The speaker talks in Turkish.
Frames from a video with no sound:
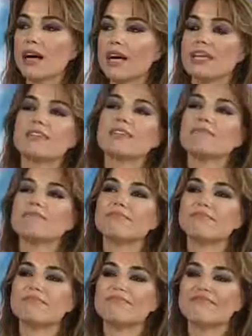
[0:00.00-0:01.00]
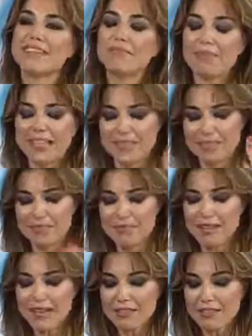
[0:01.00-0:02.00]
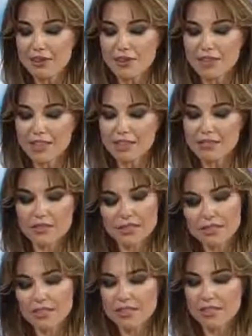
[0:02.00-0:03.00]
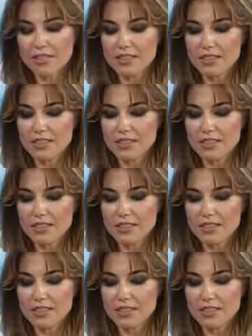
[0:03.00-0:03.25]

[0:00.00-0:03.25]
hani peki ben orada e, e